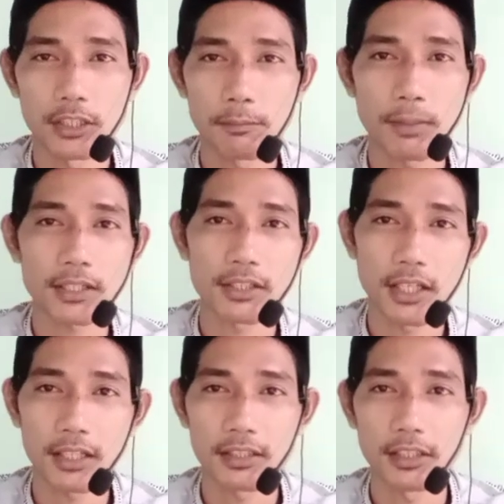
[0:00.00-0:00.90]
pasti
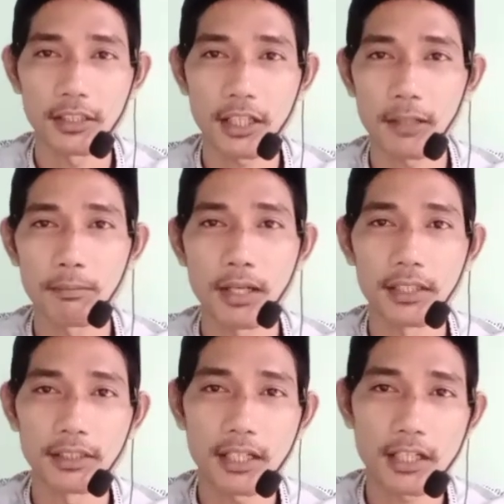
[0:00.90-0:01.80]
hati kita
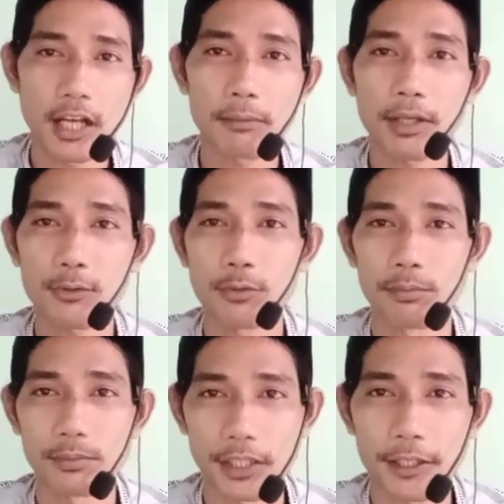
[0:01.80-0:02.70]
kembalinya ke almarhum
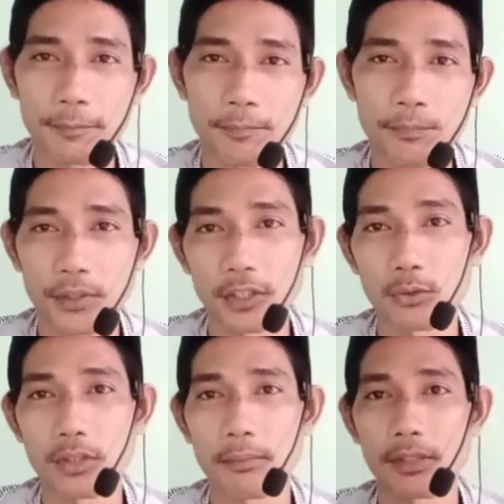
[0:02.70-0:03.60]
ya.
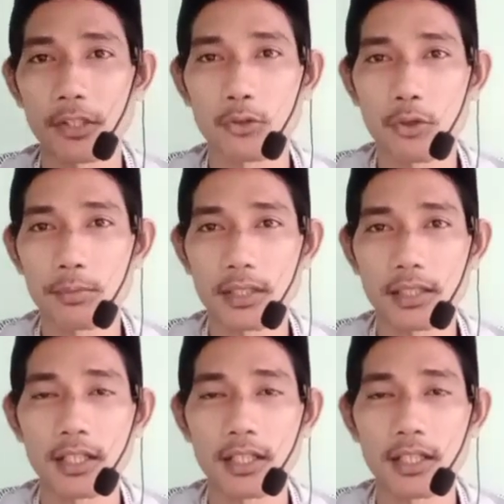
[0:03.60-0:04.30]
Itu namanya domir.